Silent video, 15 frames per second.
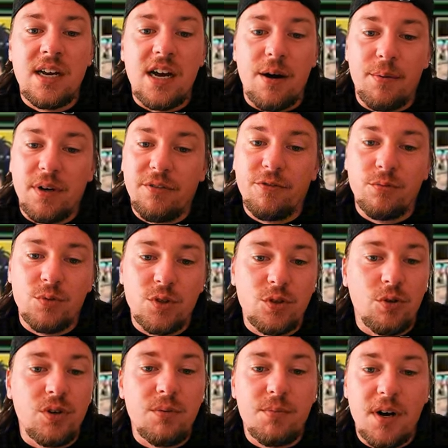Aber dafür muss
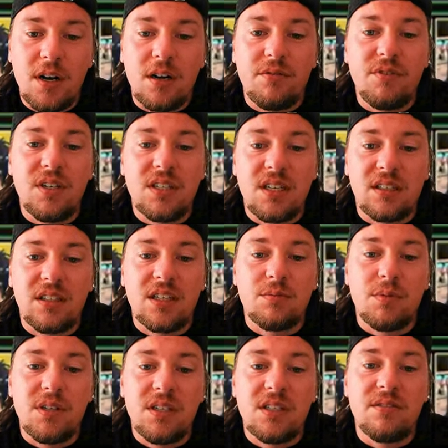Tony Parker, wie gesagt,
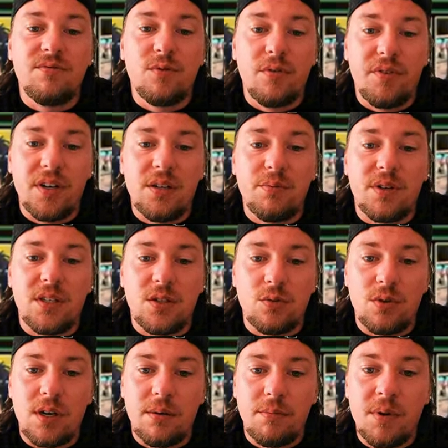erstmal diese
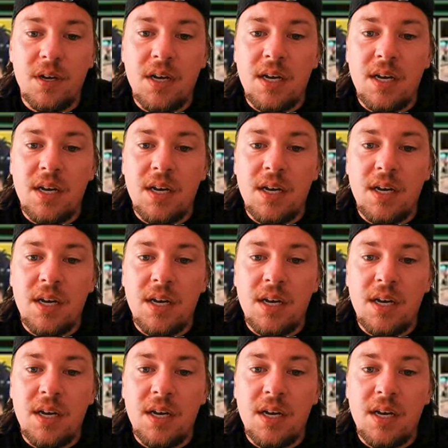Wurfanimation haben.